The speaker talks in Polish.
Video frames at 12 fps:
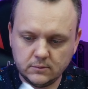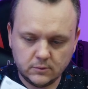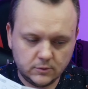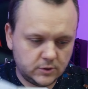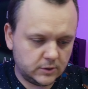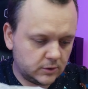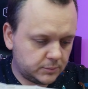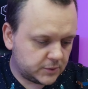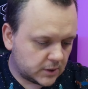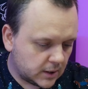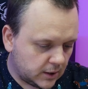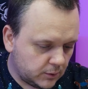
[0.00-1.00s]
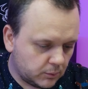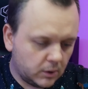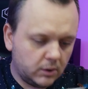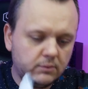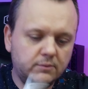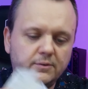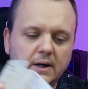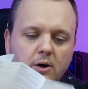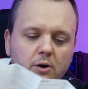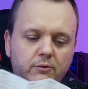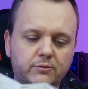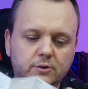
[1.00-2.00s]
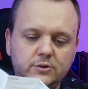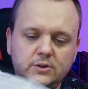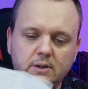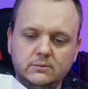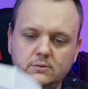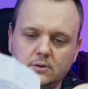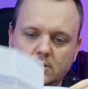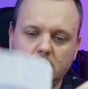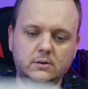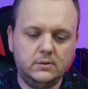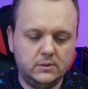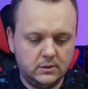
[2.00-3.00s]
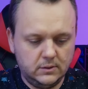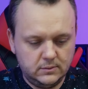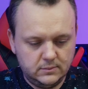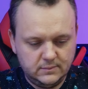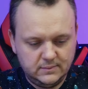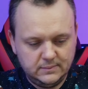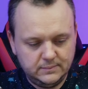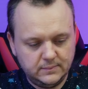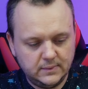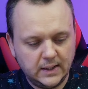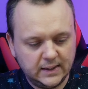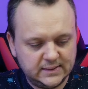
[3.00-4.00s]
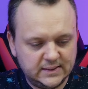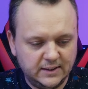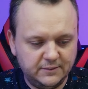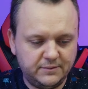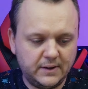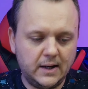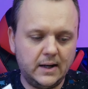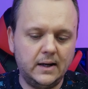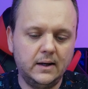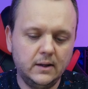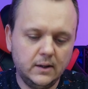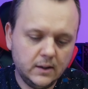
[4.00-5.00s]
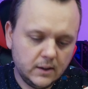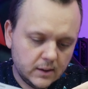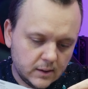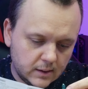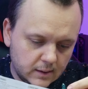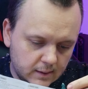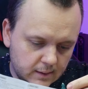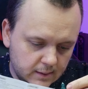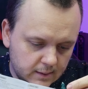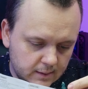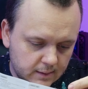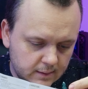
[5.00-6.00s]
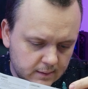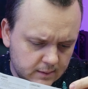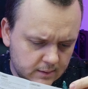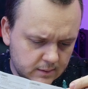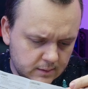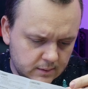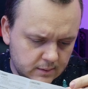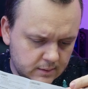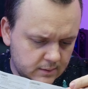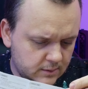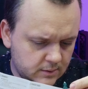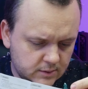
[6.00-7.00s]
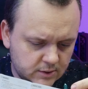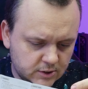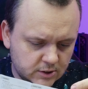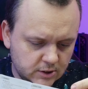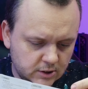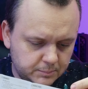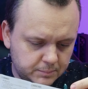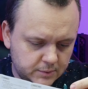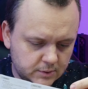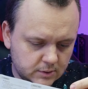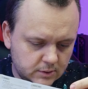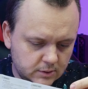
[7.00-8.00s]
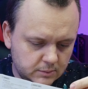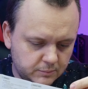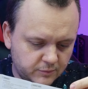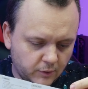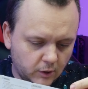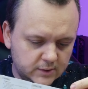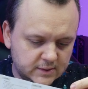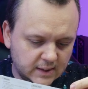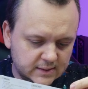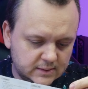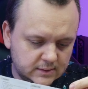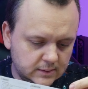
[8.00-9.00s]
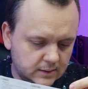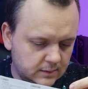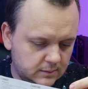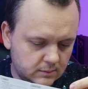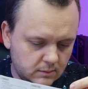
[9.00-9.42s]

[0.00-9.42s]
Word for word: To się coś przykleiło, fachowo się to... O nazywa Eee, skip, skip, voice as nie,